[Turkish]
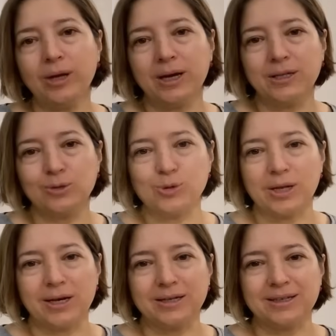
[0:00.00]
yani
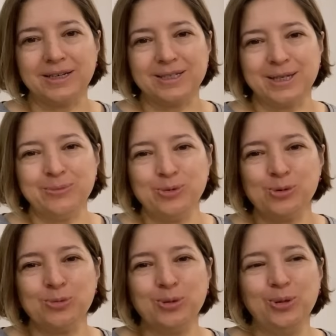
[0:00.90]
güzel arkadaşlarım.
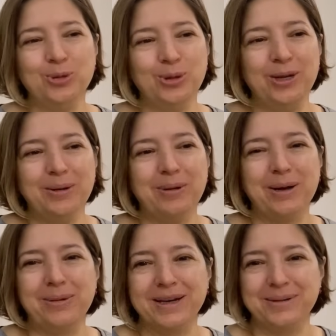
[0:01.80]
Üzümün kuyruğuyla
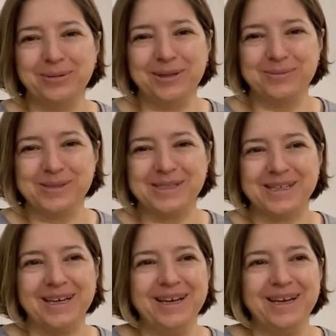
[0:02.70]
bay bay yapalım size.